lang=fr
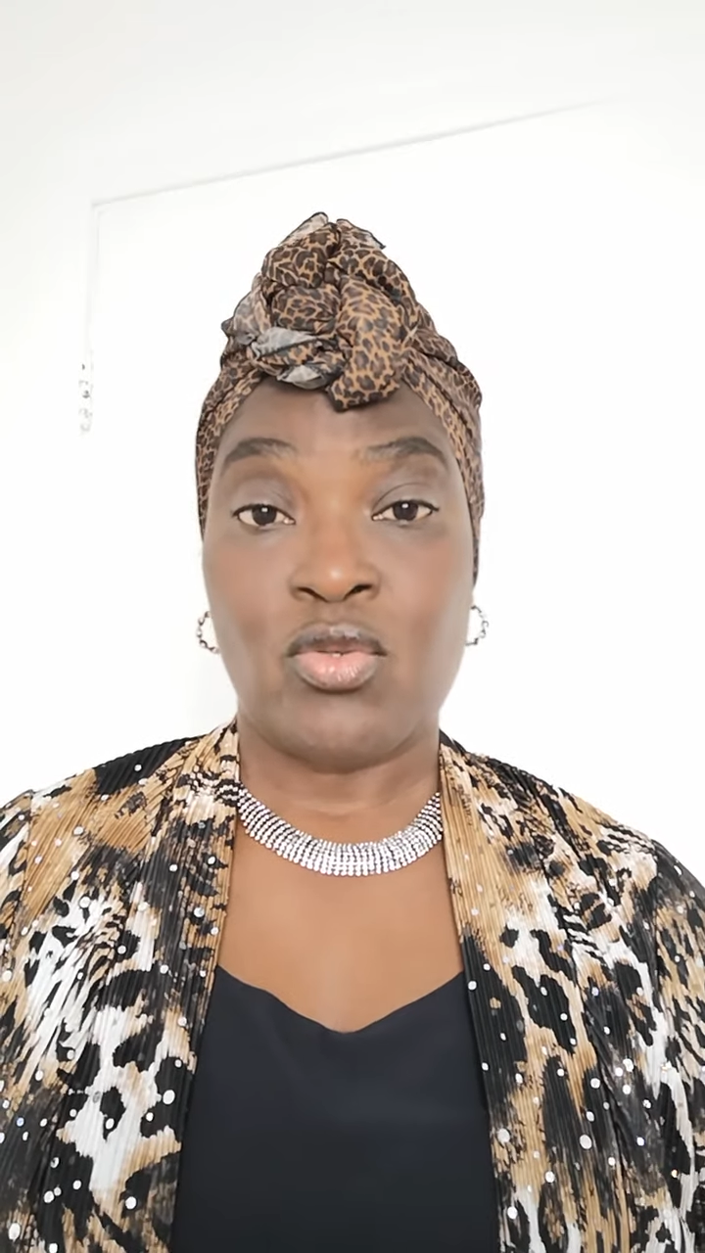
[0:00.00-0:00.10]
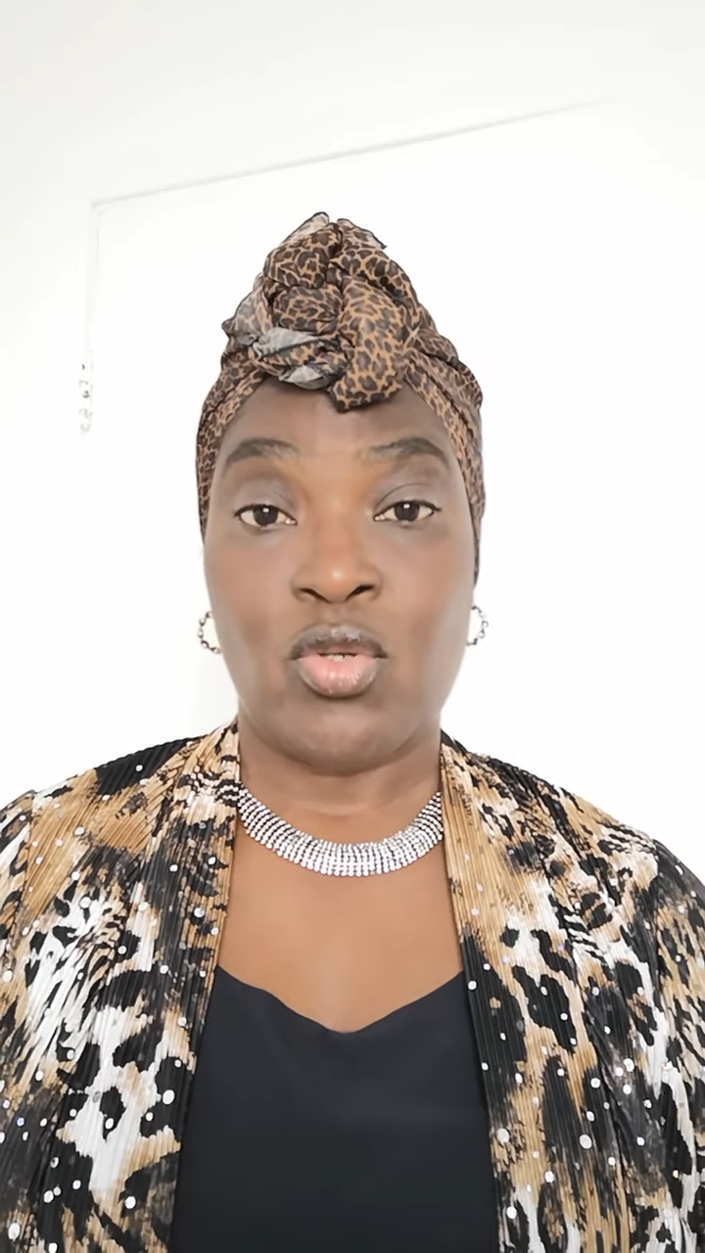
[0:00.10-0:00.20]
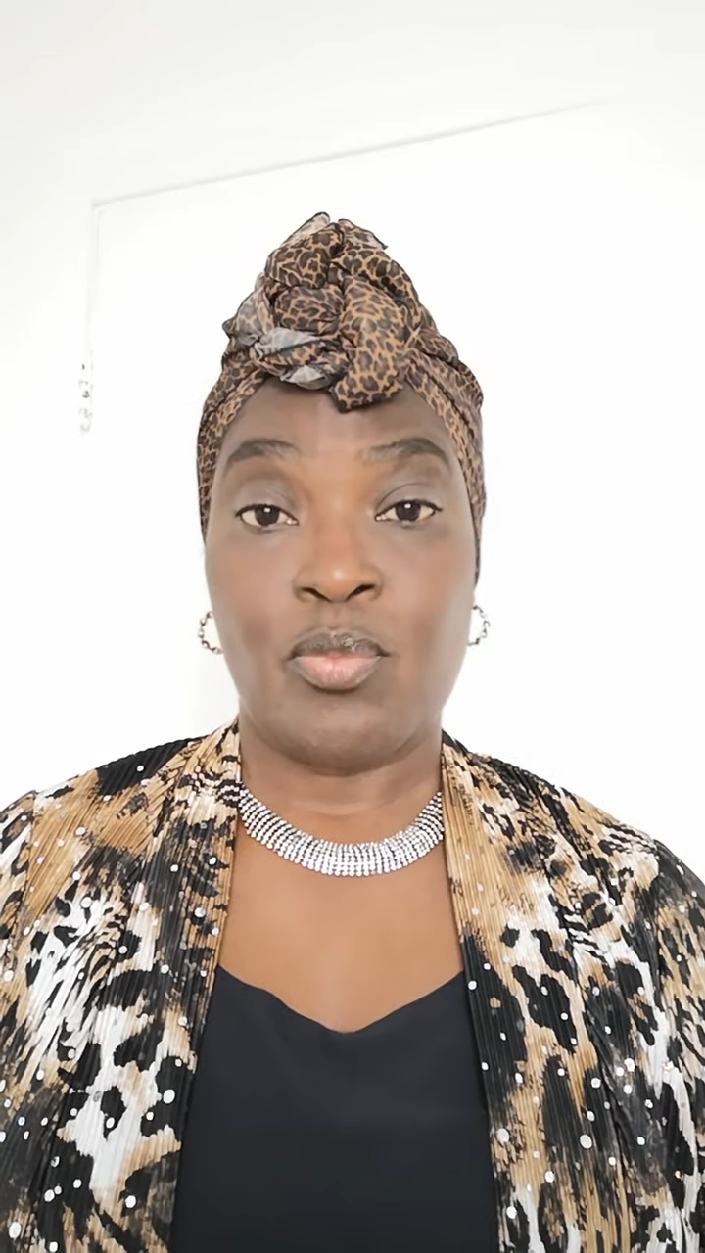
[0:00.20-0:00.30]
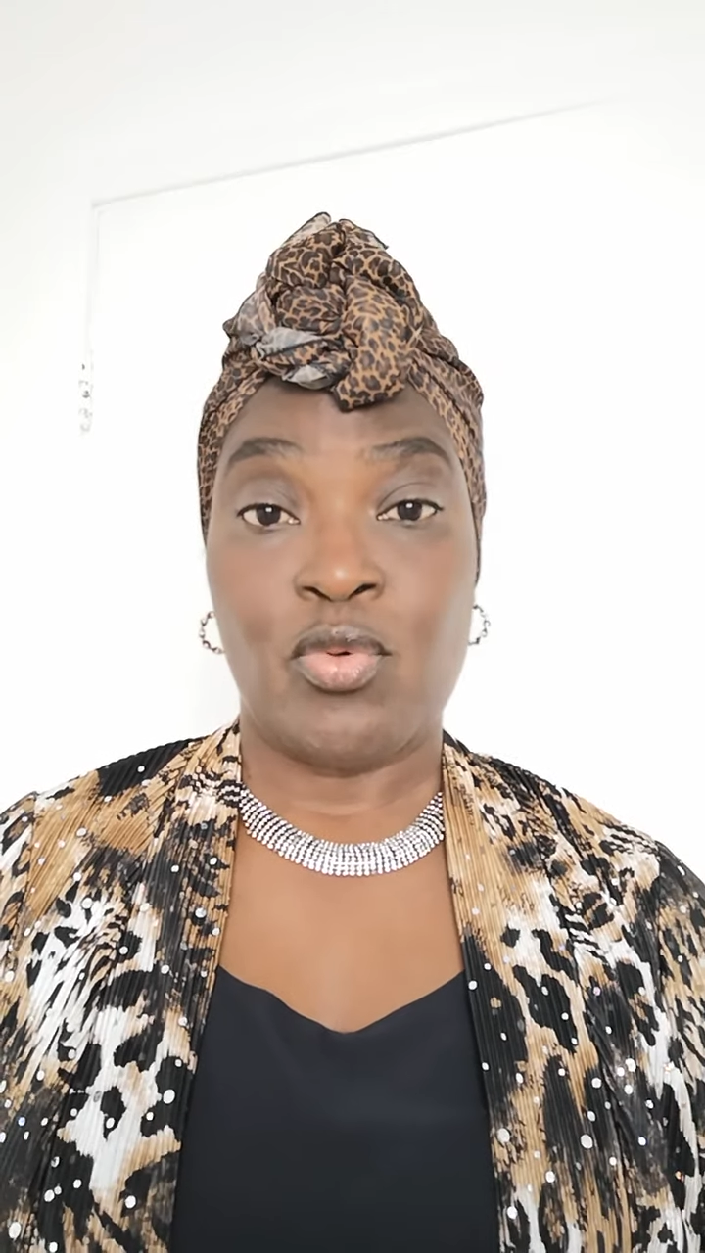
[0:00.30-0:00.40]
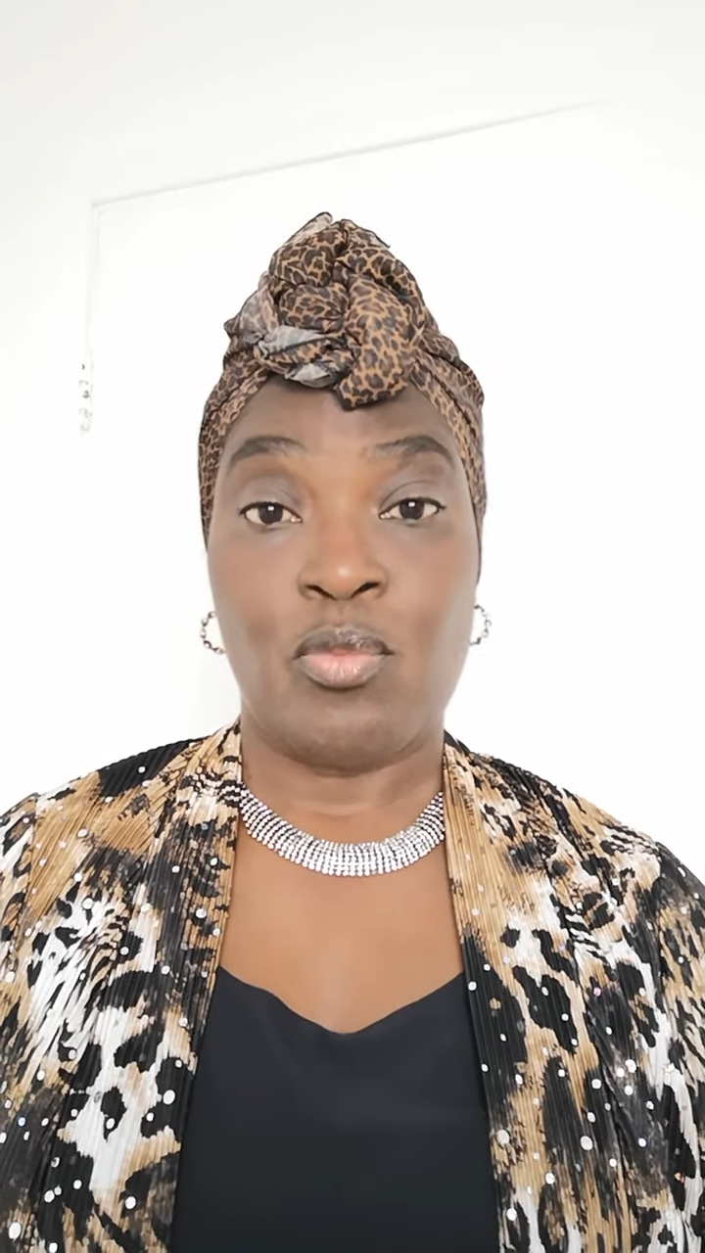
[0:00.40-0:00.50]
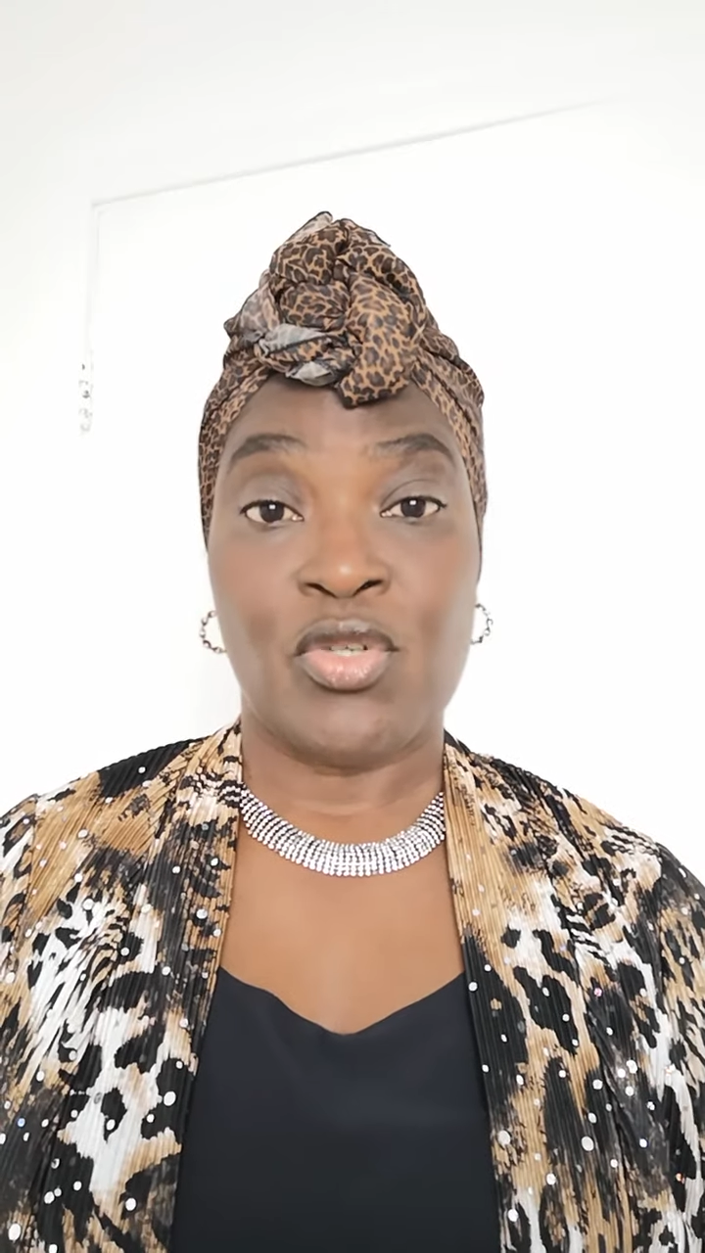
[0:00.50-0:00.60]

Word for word: que pour